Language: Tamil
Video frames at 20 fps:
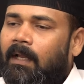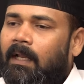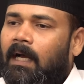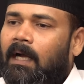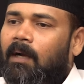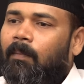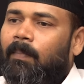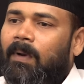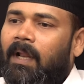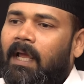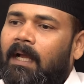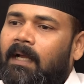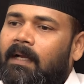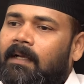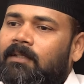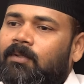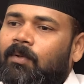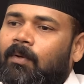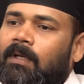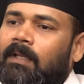நாங்கள்
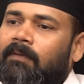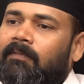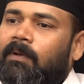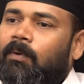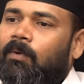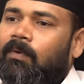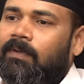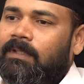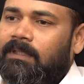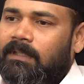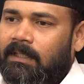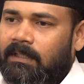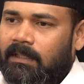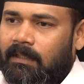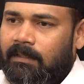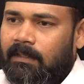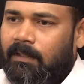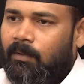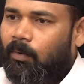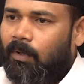ப்ராங்க்குன்னு சொல்லிட்டு நீங்கள் ஒரு விஷயத்தை
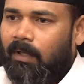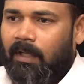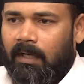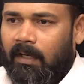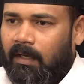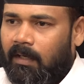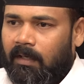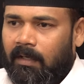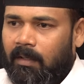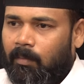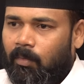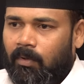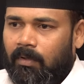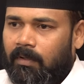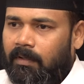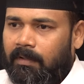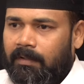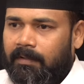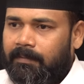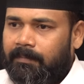செஞ்சுட்டு ஓடியாடுறானுங்கன்னும்
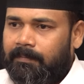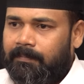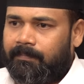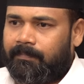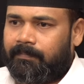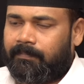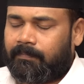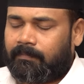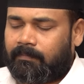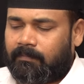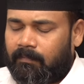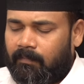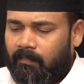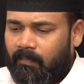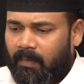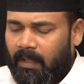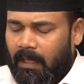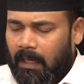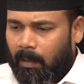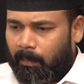பொழுது
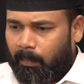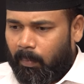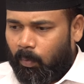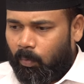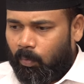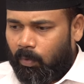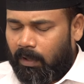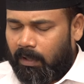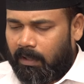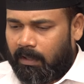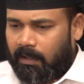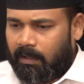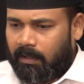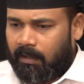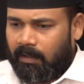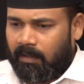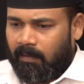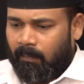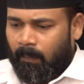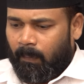அப்போ உங்களுக்கு
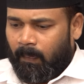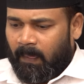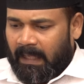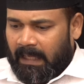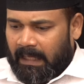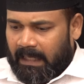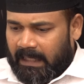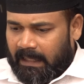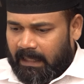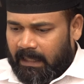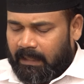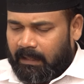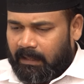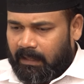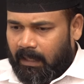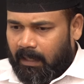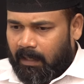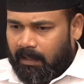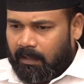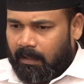எந்த
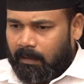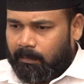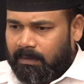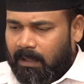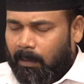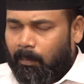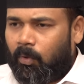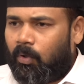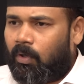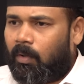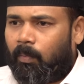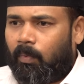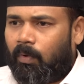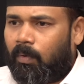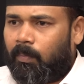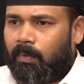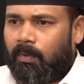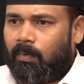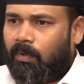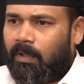இடத்துலையும் சமூக
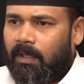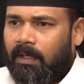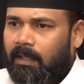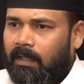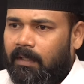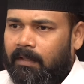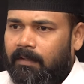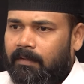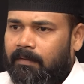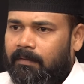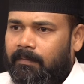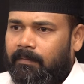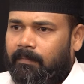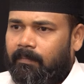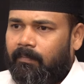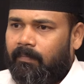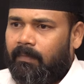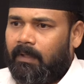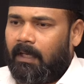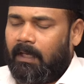பொறுப்புன்னு ஒன்று கிடையாது
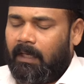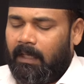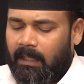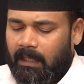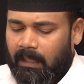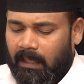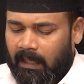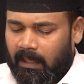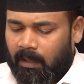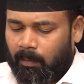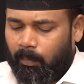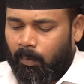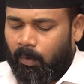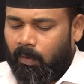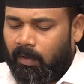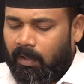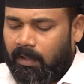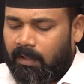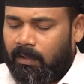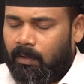நீங்கள் அங்கே
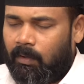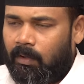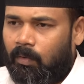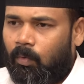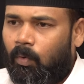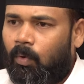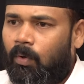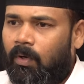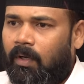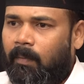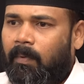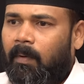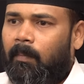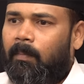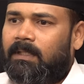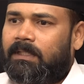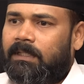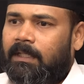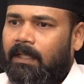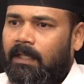போனது உங்களுடைய
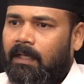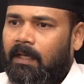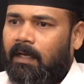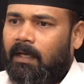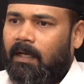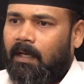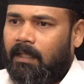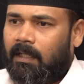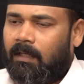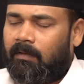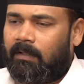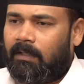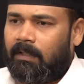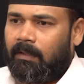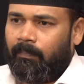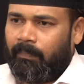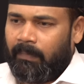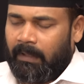பப்ளிசிட்டிக்காக அதாவது